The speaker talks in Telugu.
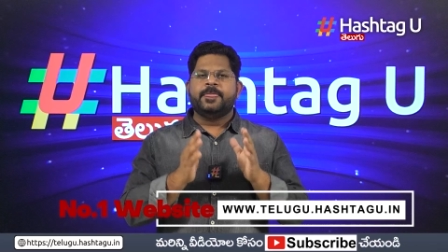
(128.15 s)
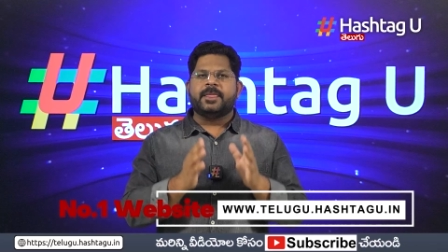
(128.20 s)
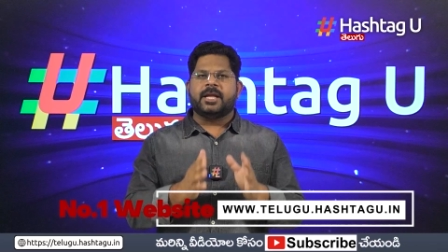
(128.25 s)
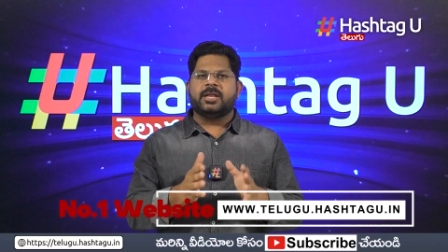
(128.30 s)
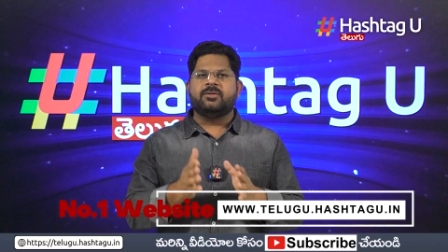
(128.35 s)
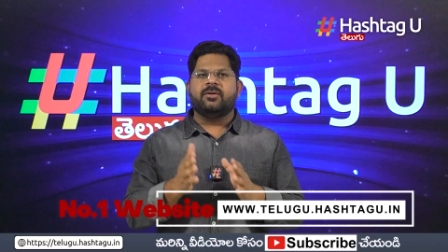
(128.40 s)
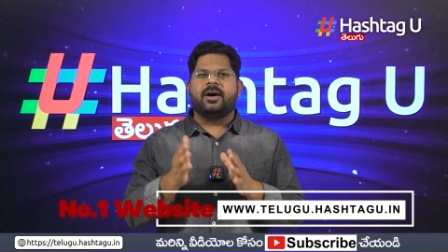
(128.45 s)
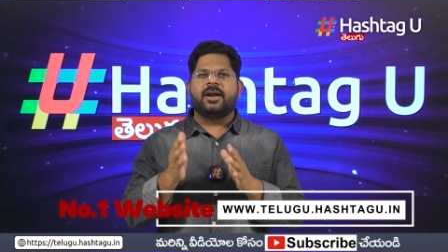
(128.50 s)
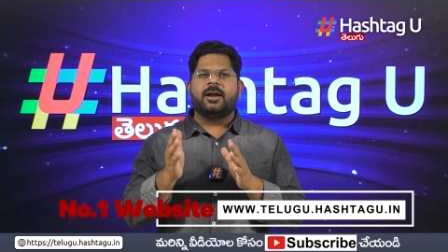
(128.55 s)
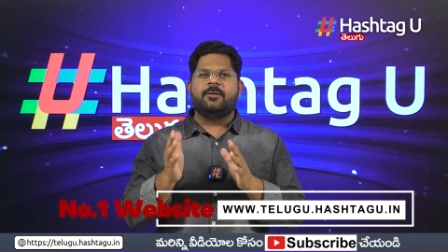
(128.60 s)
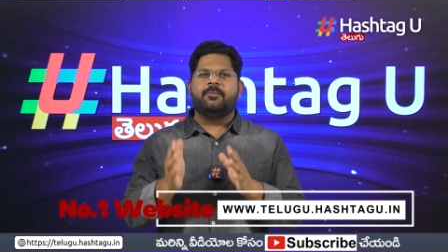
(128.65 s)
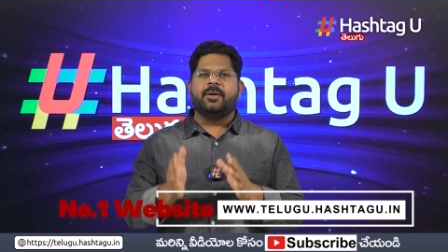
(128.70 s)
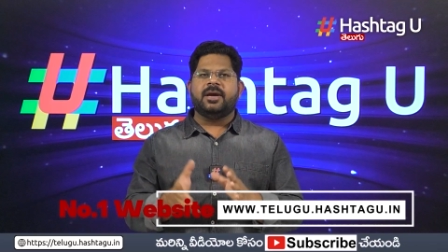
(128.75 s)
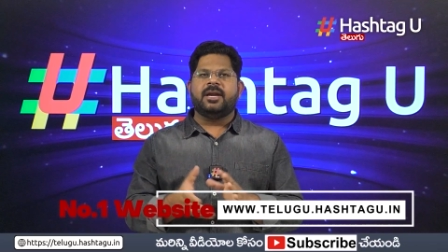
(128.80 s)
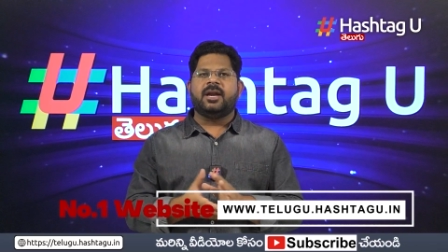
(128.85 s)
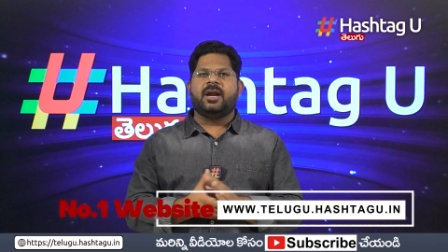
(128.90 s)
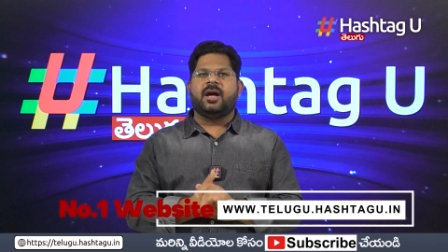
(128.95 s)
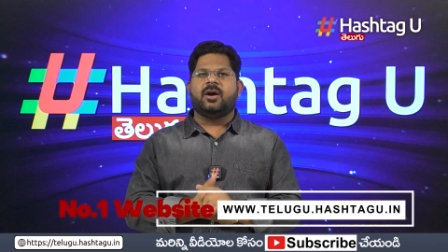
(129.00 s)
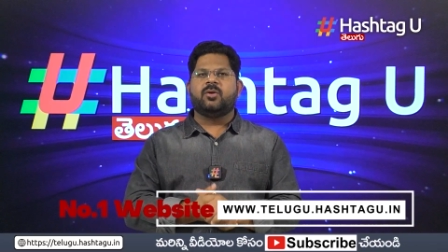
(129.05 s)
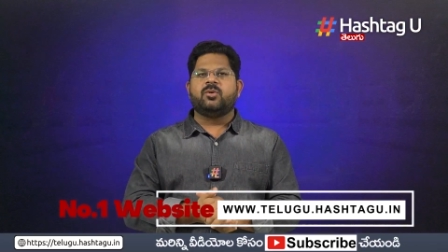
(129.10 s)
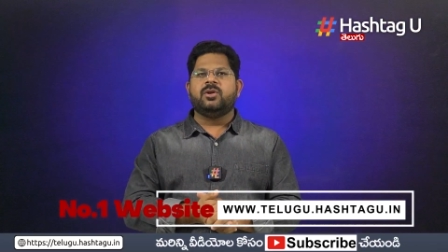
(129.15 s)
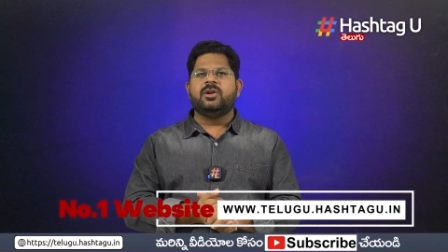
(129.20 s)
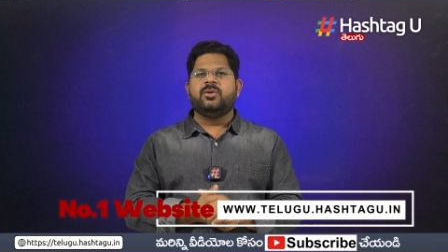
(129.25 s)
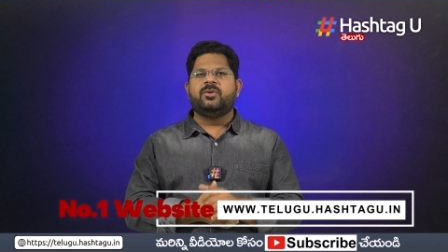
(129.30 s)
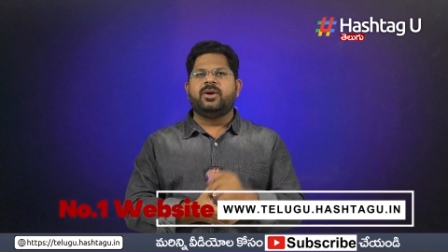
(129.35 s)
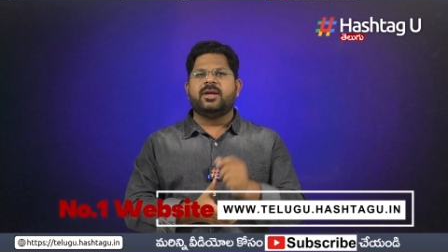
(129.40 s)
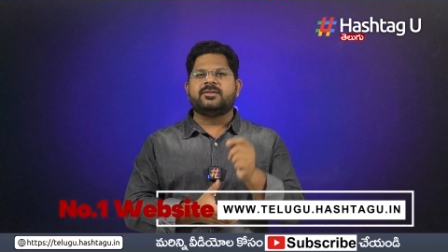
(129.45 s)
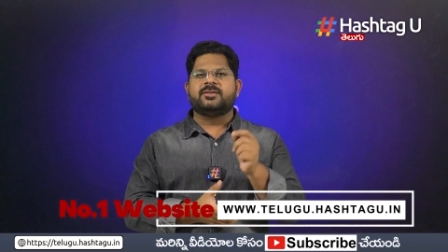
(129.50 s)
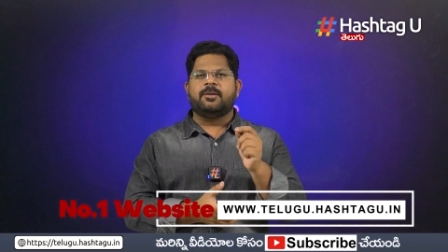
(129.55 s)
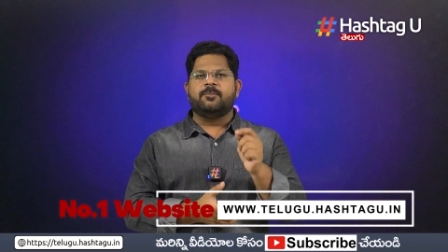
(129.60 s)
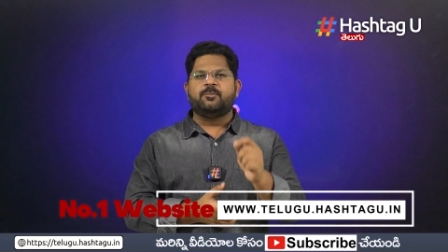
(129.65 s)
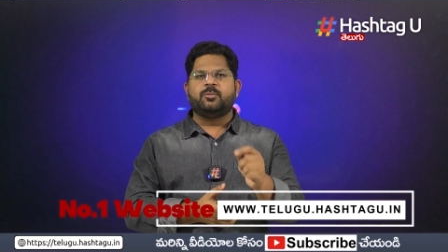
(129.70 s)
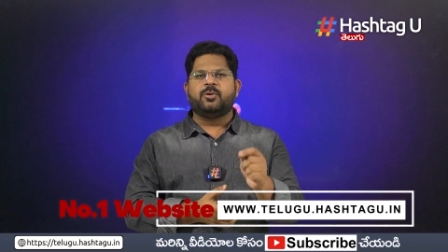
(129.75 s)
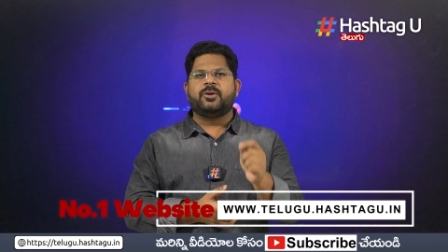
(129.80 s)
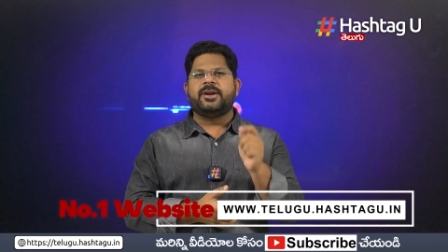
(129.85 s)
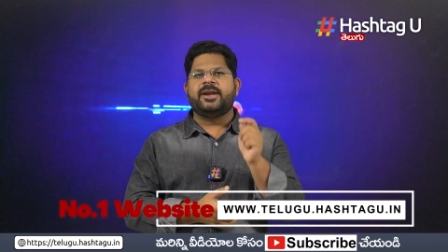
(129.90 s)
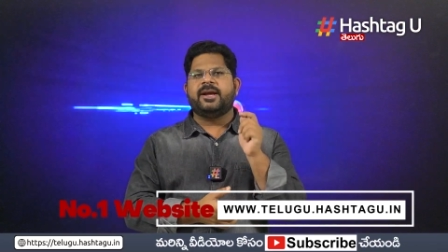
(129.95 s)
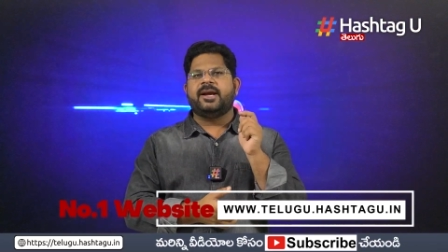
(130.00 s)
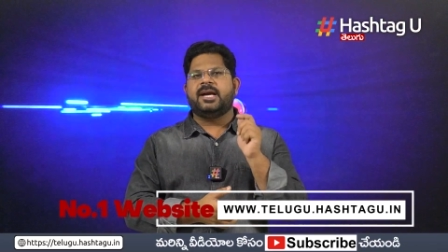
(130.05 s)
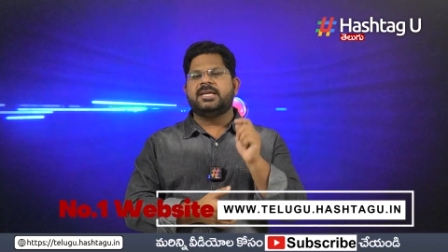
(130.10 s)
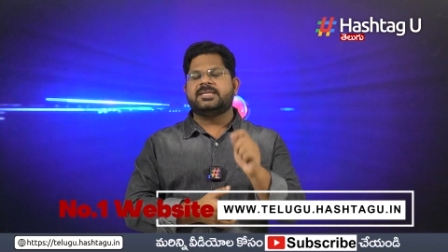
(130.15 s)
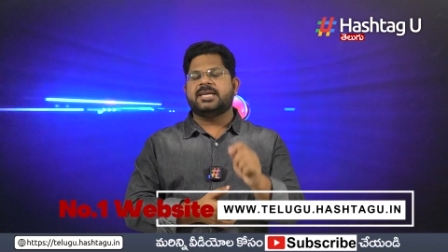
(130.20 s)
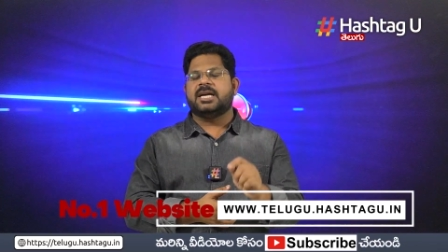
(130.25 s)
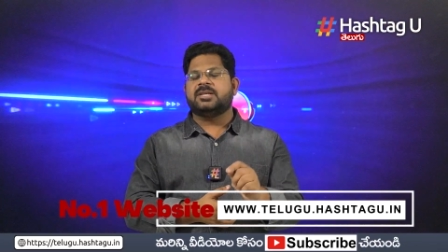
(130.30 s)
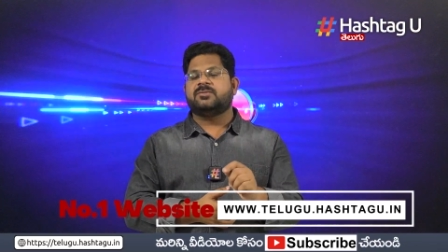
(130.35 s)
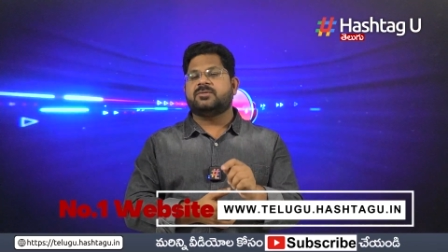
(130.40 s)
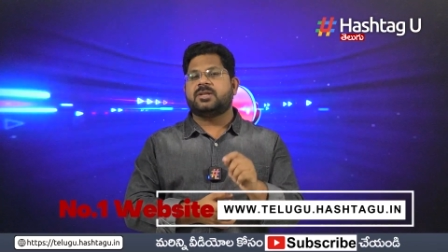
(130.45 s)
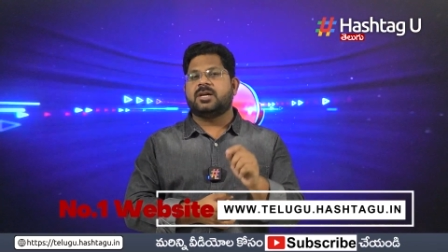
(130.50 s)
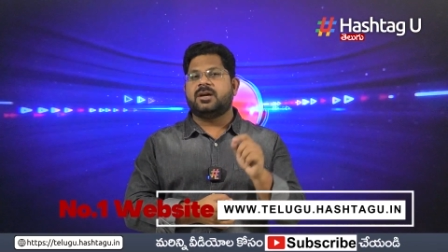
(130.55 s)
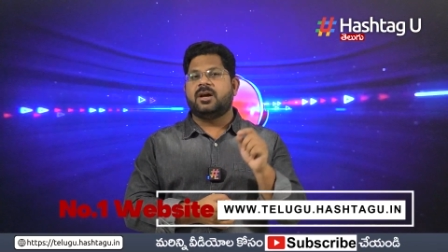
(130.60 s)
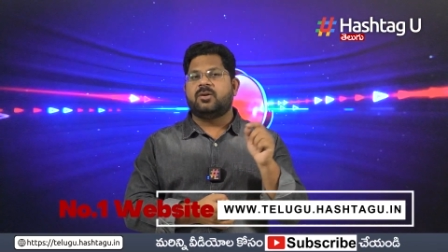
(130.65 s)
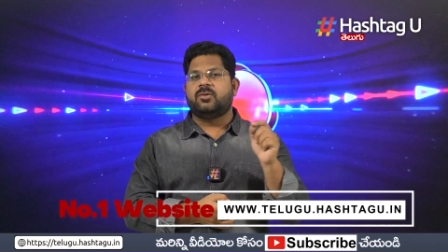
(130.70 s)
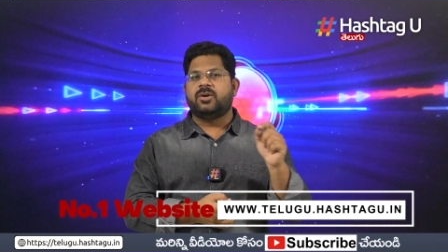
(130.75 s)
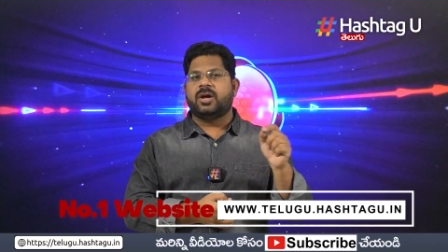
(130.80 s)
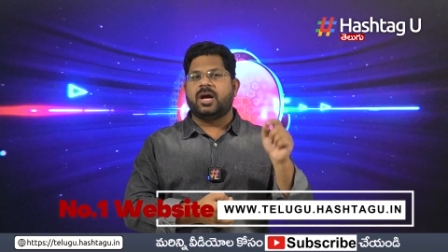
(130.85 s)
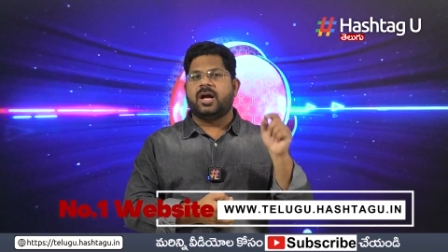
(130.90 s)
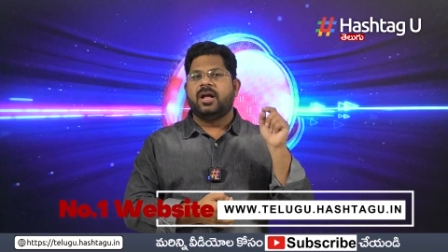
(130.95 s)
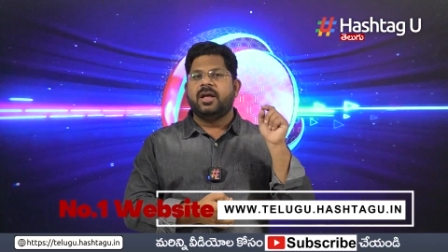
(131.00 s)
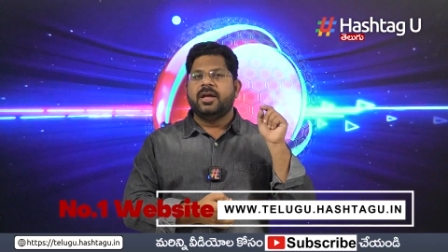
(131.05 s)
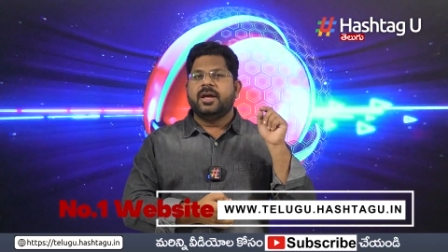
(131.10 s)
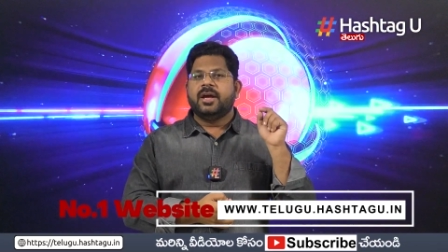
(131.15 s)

తద్వారా మహిళల హక్కులను కూడా సంపూర్ణంగా శాశ్వతంగా కూడా